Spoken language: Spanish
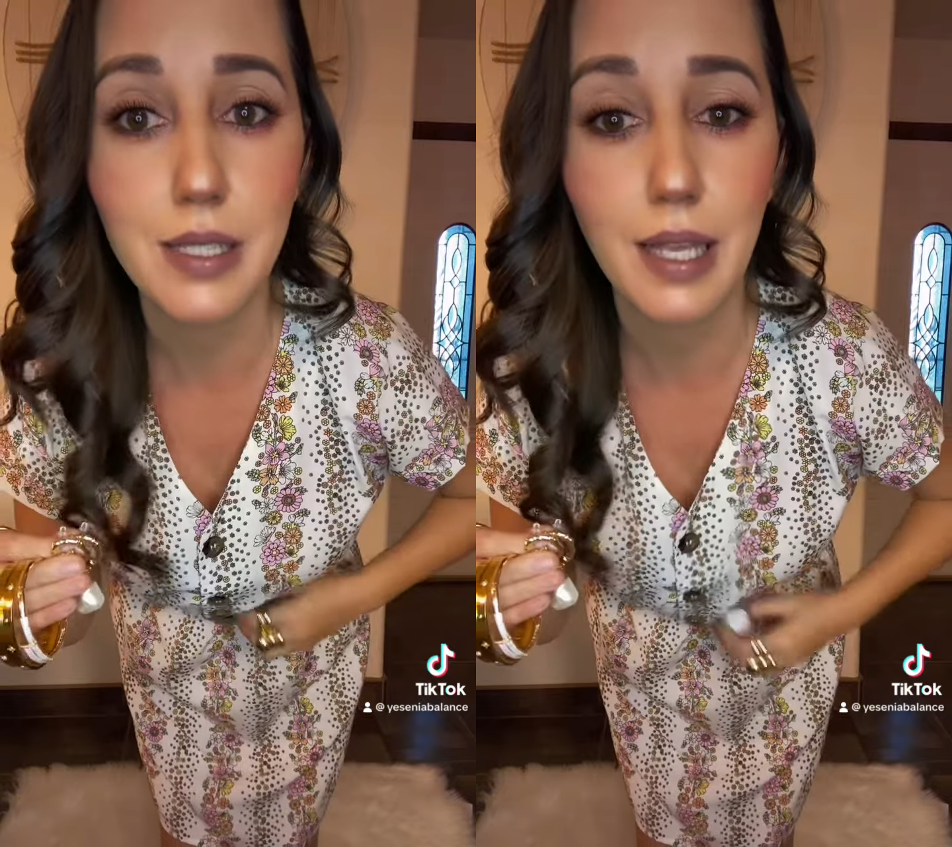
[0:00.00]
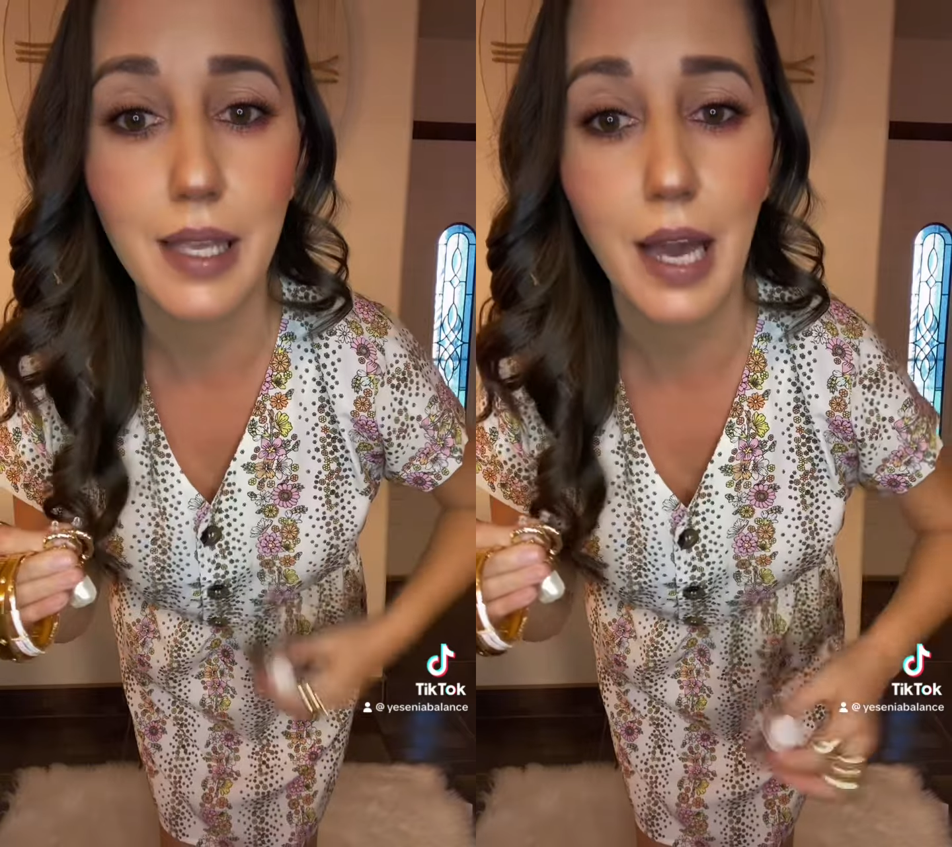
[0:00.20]

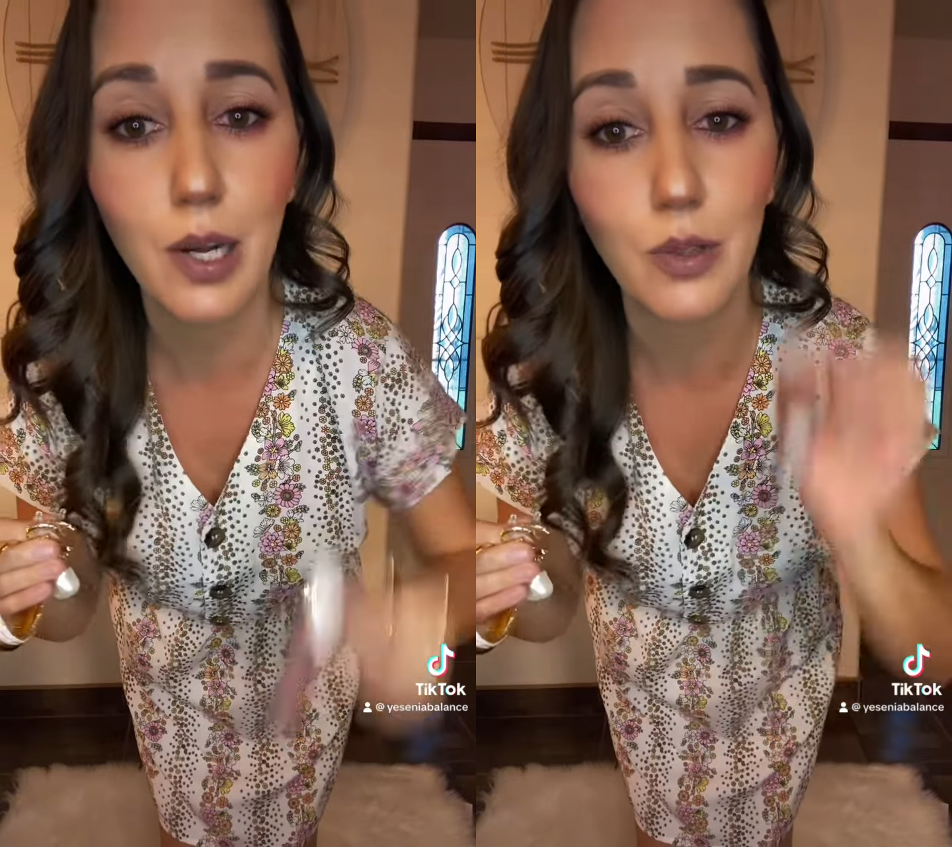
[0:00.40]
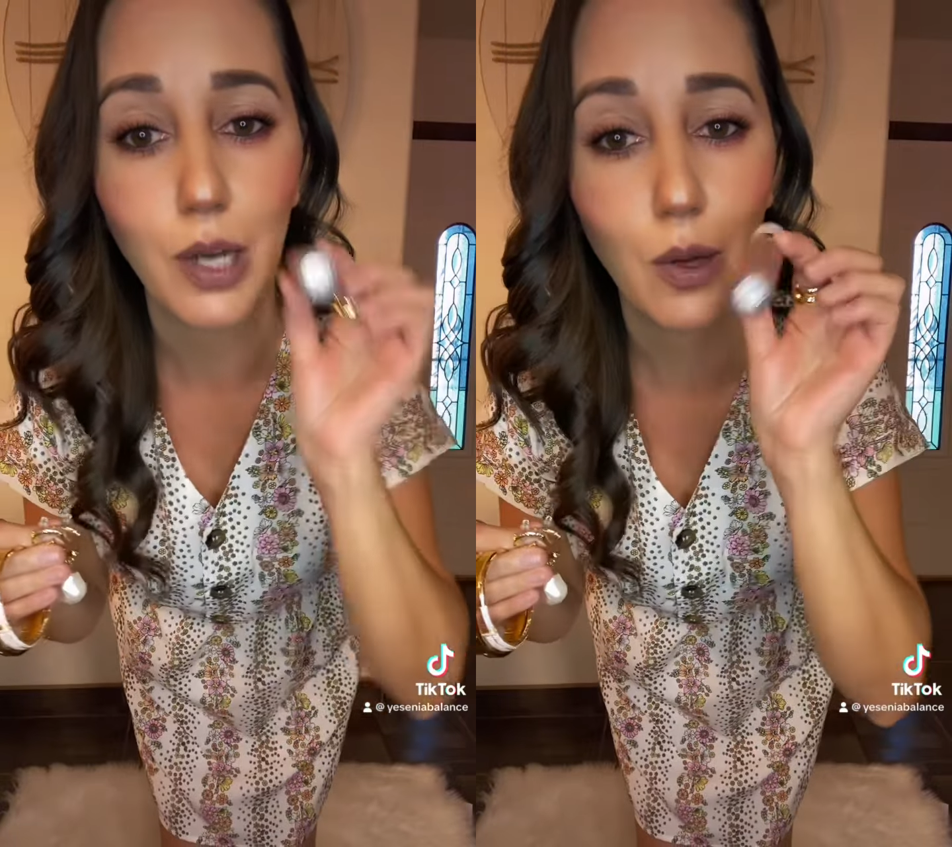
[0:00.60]
enseñar,
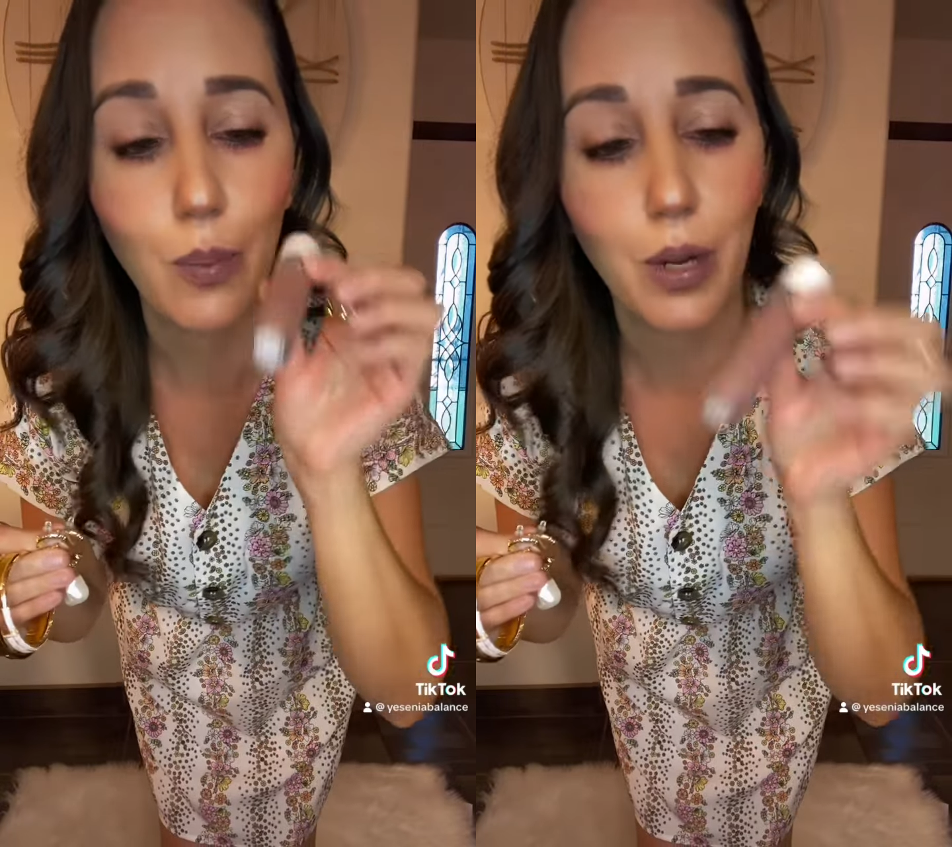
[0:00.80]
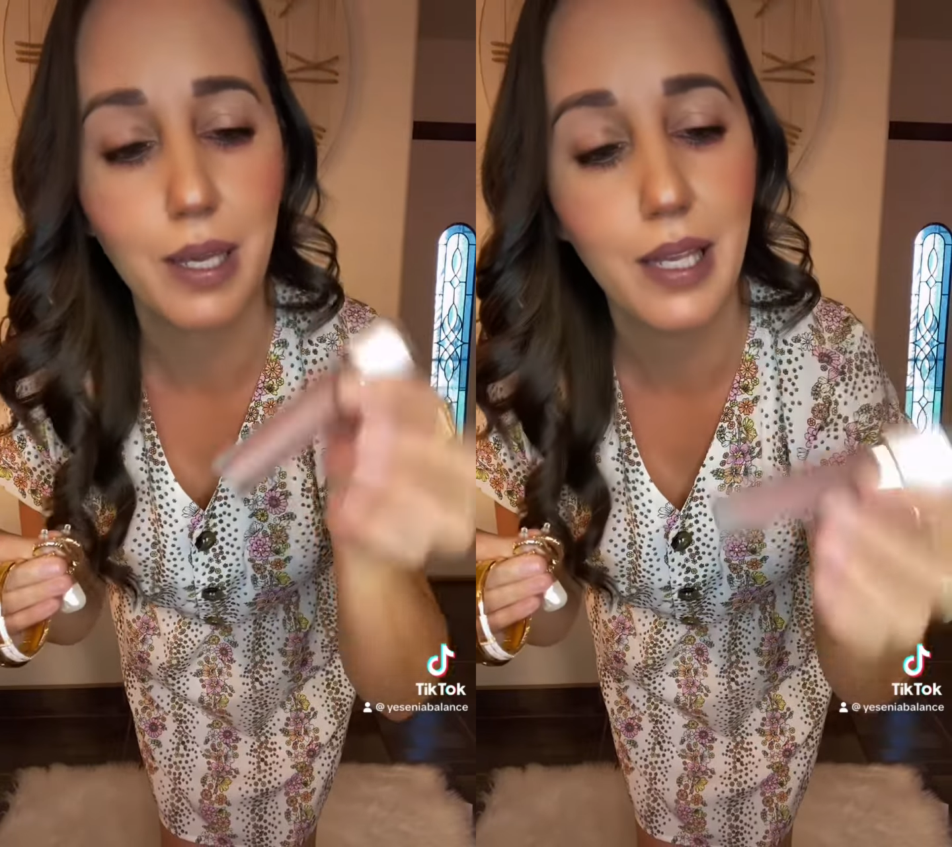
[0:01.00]
lo traigo
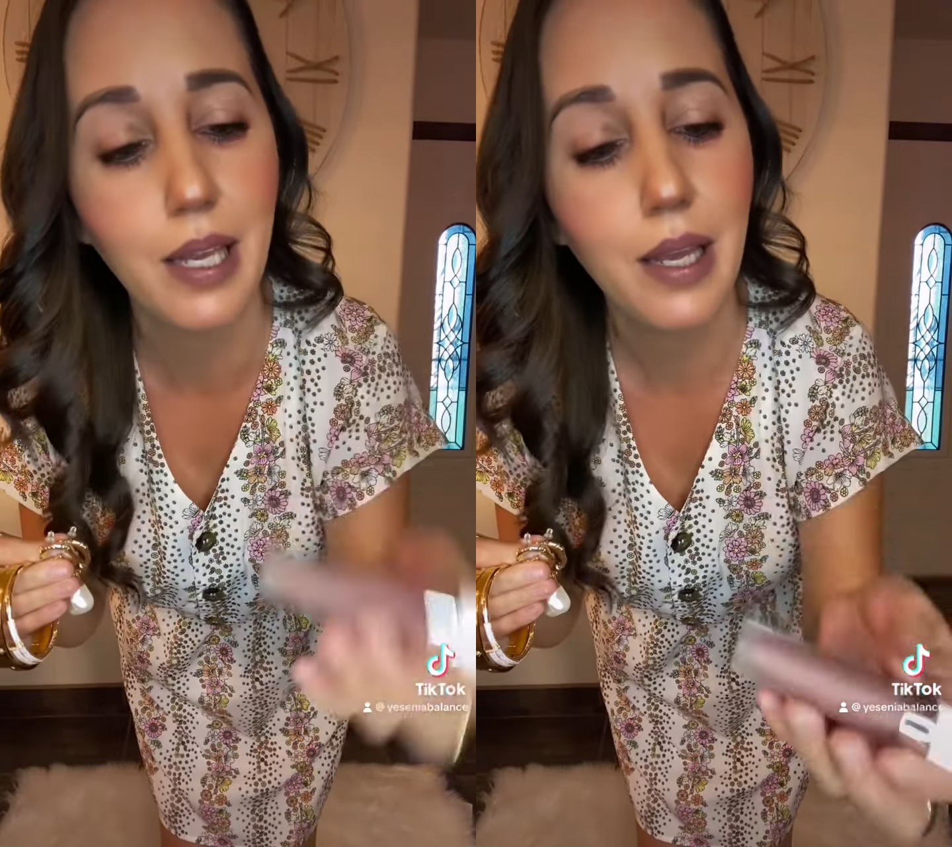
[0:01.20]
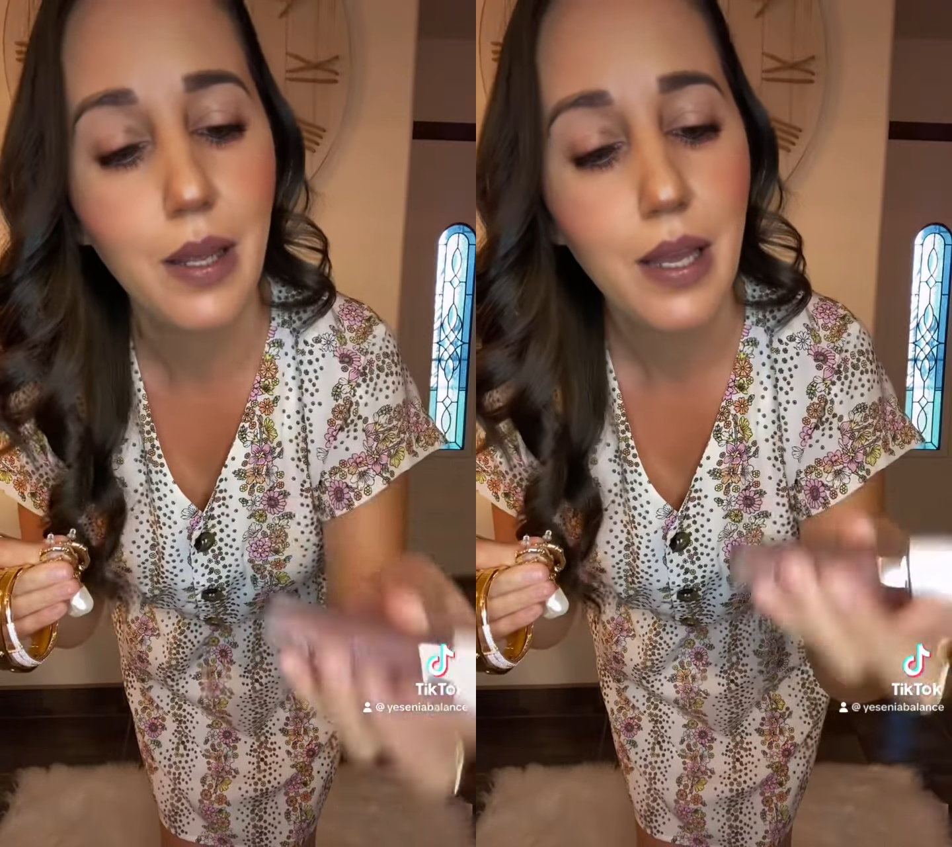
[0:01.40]
por
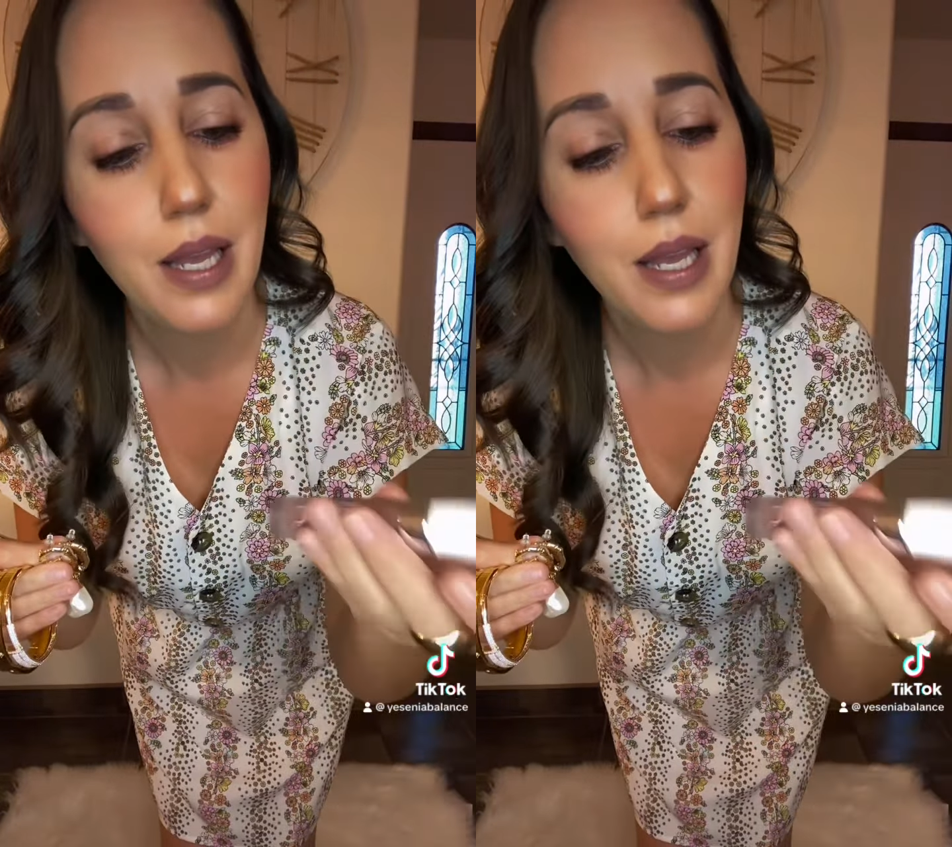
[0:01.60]
aquí.